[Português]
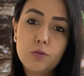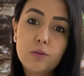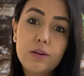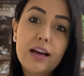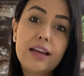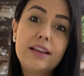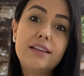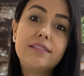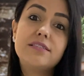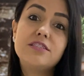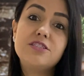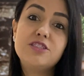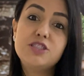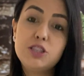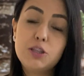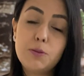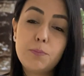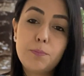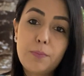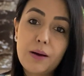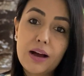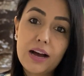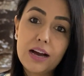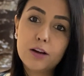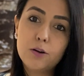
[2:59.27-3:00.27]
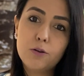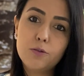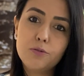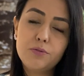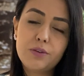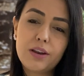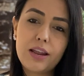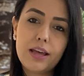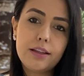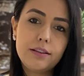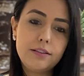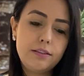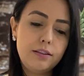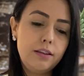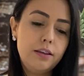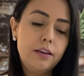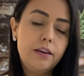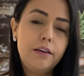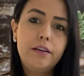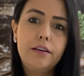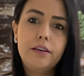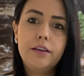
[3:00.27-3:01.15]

lugares, a gente paga o frete